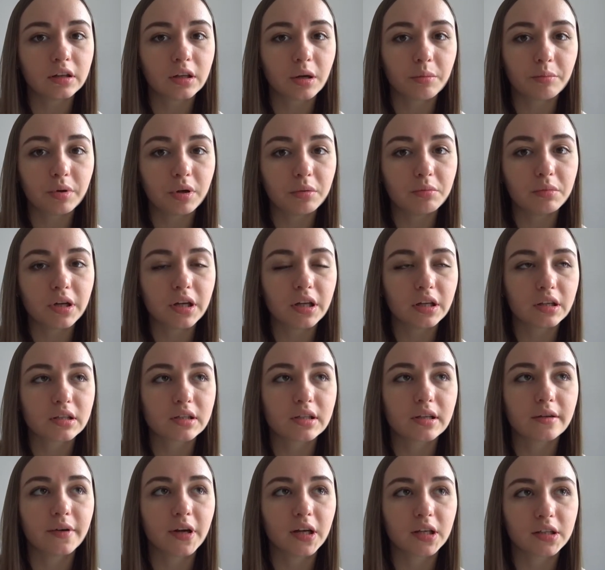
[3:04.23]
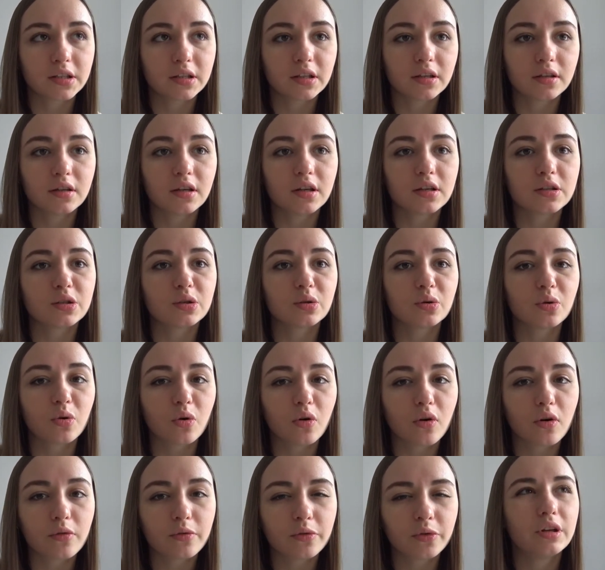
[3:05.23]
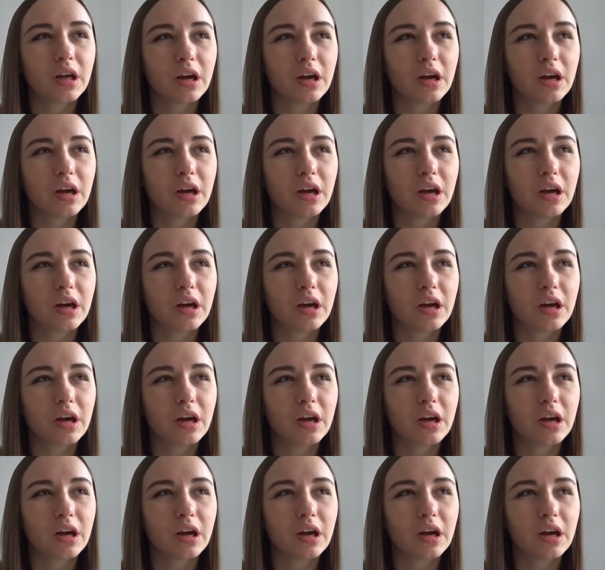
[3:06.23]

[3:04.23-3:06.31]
на примере славянских языков.